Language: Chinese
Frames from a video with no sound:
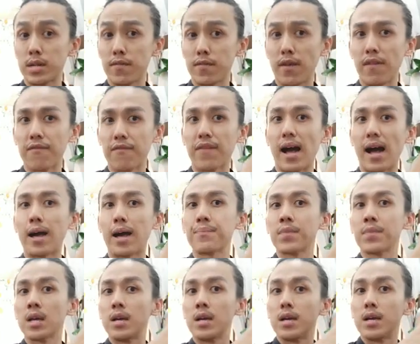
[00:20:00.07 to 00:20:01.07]
这样的方
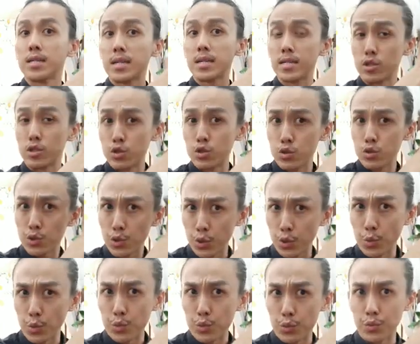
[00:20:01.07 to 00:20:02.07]
法，这样子去
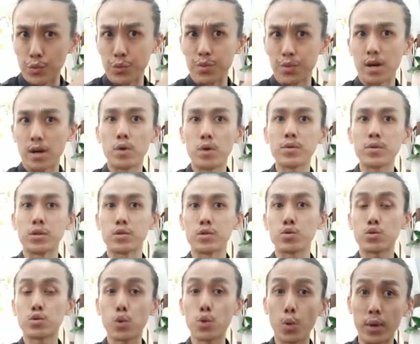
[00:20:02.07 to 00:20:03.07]
扭扭扭，然后你
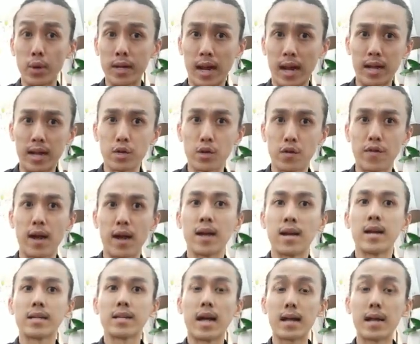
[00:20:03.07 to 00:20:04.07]
就吹干了头发，
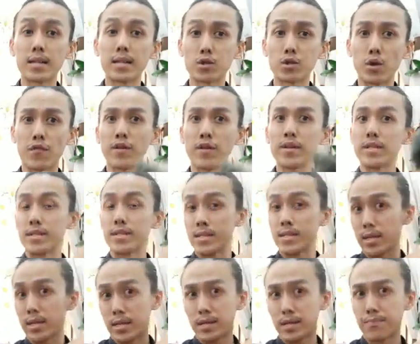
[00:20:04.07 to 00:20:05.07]
它的水分已
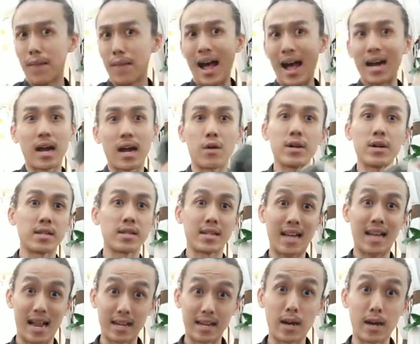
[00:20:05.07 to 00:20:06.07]
经你抹到
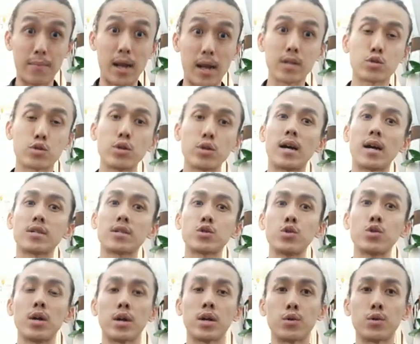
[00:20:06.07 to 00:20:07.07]
很干了嘛，所以它
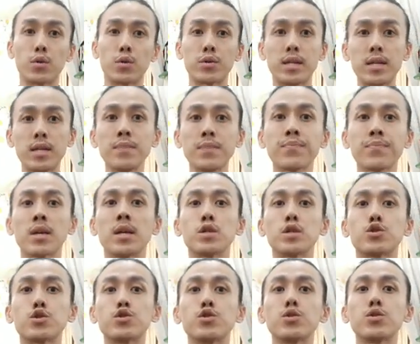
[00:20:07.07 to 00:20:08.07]
就很容易
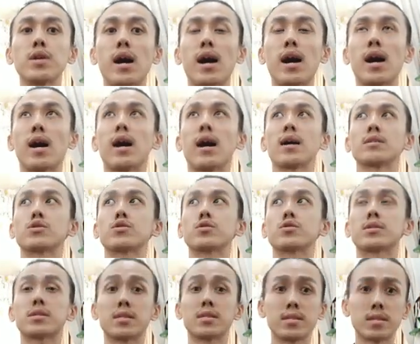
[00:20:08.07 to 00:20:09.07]
去啊，
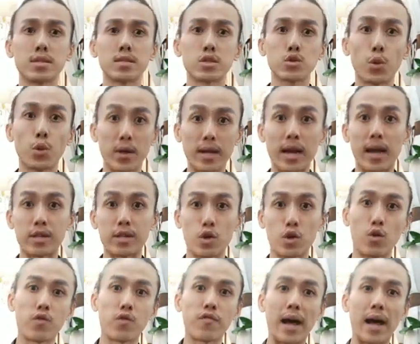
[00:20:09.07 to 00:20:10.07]
就是吹干
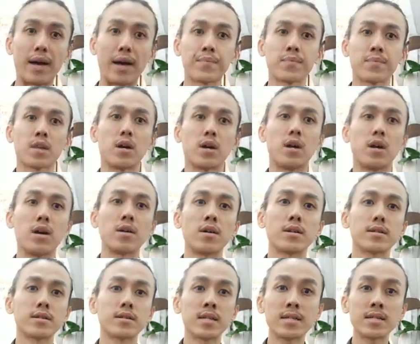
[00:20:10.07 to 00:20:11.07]
头发。
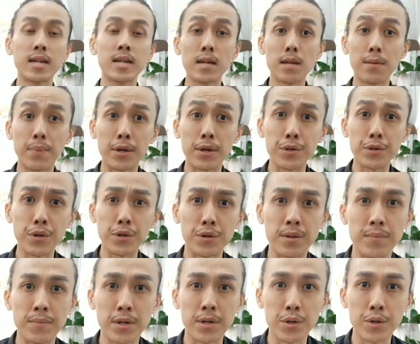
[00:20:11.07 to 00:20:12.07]
哦，线上的朋友，
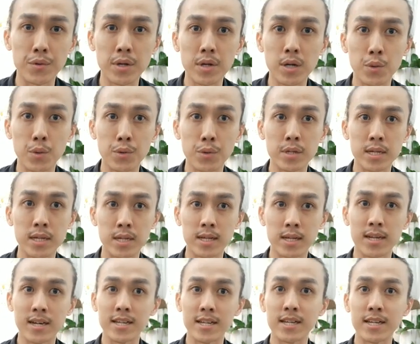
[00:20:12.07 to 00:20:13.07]
你们有任何问
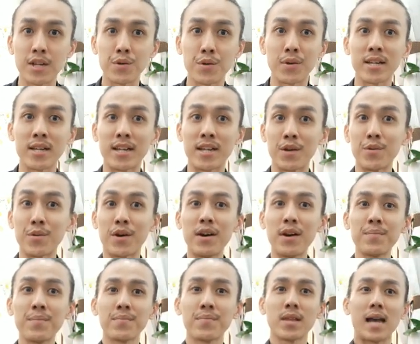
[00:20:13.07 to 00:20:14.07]
题可以留言给
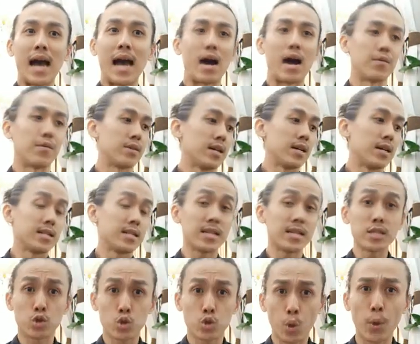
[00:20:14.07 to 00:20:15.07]
我。好，这
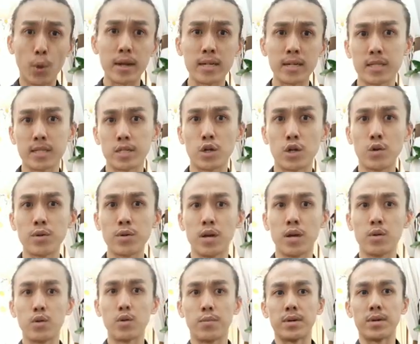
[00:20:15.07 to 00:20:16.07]
样子吹的时候
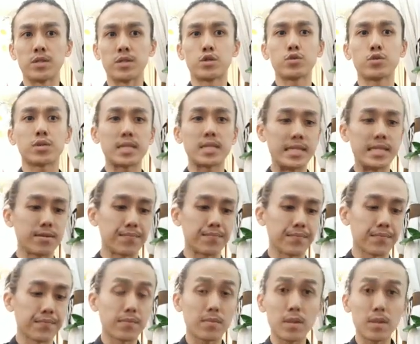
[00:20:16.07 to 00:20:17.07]
呢，我们就是
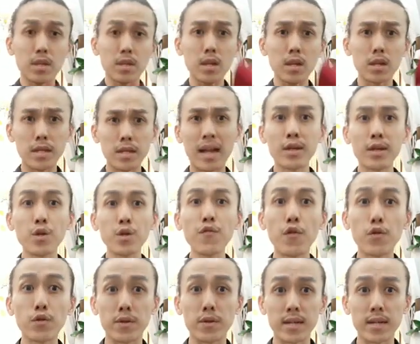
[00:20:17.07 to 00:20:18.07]
当然用
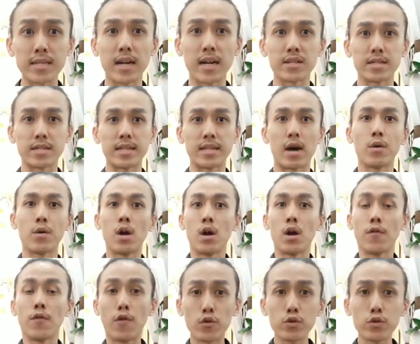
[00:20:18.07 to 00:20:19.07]
风筒，大家知道，
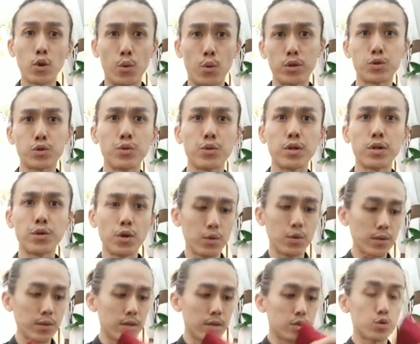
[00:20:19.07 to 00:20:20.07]
风筒我就会
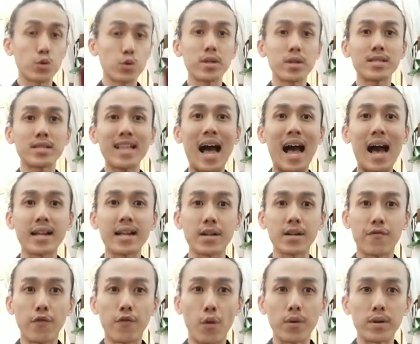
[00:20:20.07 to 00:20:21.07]
用最大
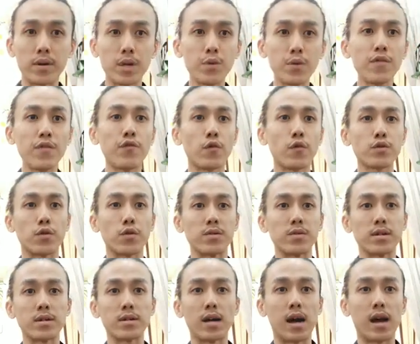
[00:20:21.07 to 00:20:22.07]
的风，因为风
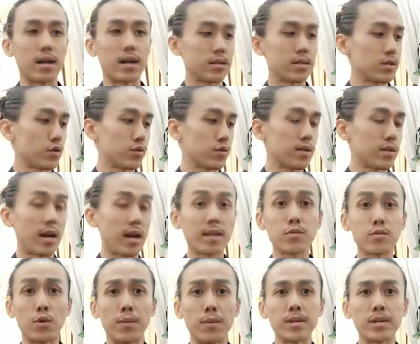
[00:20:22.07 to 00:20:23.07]
筒的啊，通
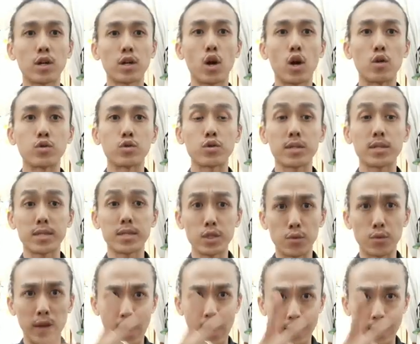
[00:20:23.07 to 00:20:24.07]
常我们的 control 是
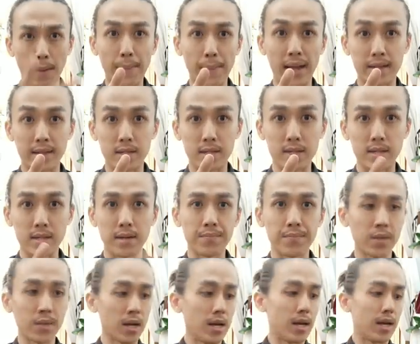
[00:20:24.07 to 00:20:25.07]
有两个把凳的，
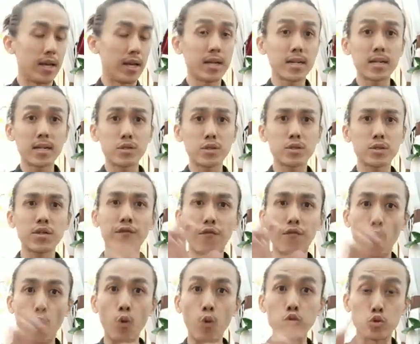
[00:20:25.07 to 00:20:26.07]
一个就是
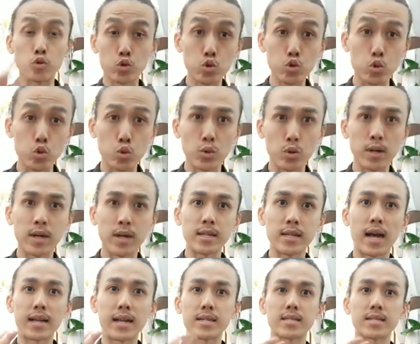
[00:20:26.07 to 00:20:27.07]
风速，
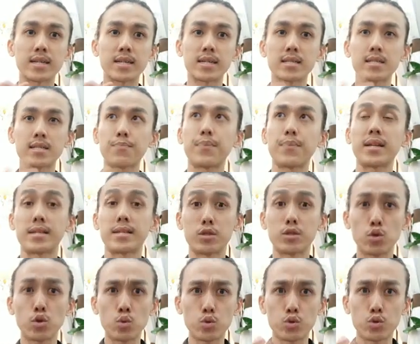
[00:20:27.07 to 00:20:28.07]
它的这个 speed
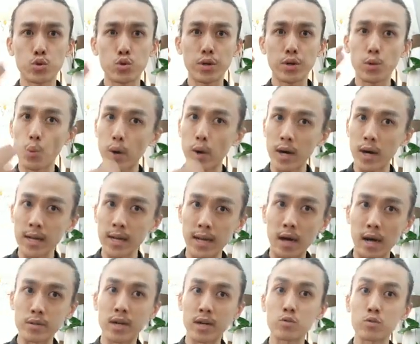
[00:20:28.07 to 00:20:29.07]
就最温，
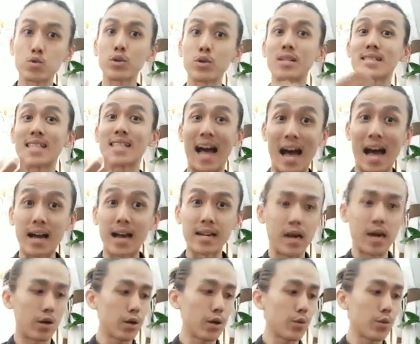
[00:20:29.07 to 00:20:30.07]
然后到最大，
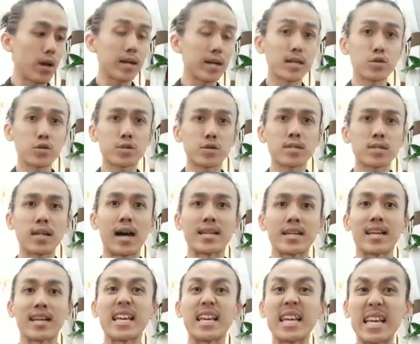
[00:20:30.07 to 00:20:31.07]
然后另外一个就是
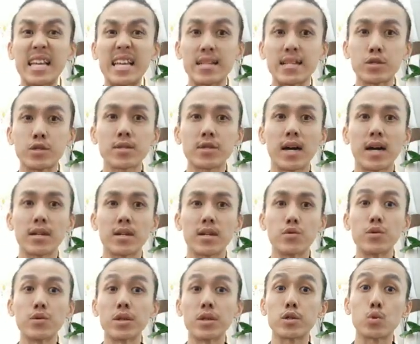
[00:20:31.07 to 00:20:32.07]
它的 heat，就是它的
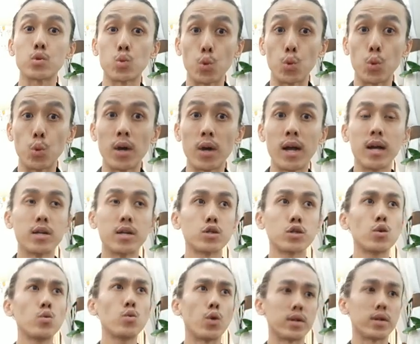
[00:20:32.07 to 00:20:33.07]
热度。
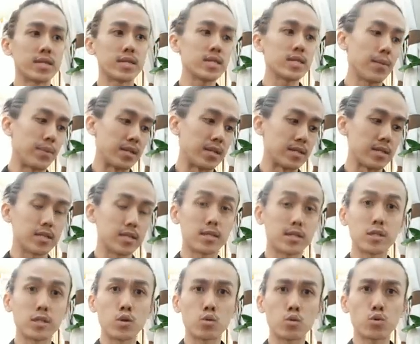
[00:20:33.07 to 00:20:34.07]
所以我自己本身
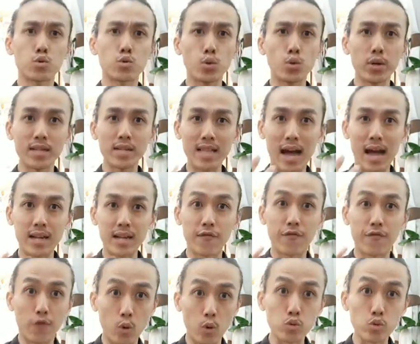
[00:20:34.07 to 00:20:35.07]
是用最大的
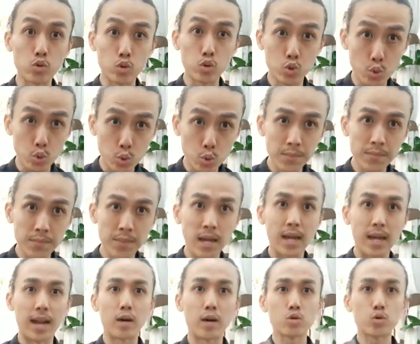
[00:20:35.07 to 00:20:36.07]
风速，
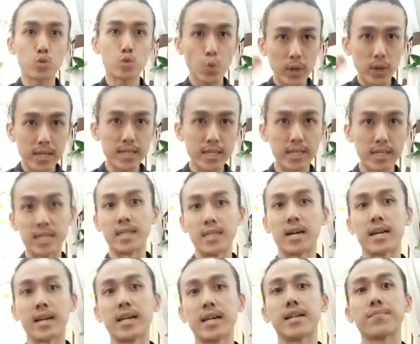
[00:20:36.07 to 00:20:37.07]
然后最低
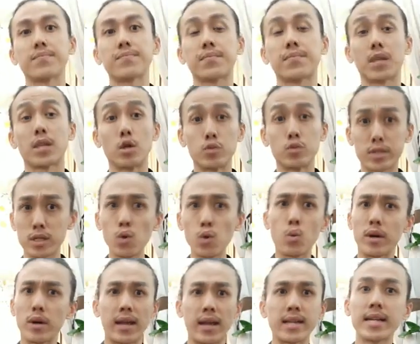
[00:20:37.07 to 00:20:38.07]
的 heat，有时候
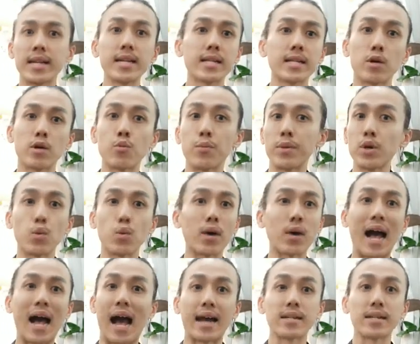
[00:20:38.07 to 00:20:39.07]
我连 heat 都没有
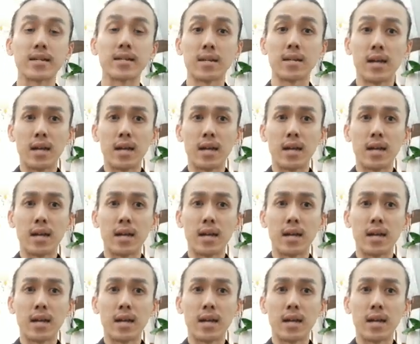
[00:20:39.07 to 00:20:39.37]
开。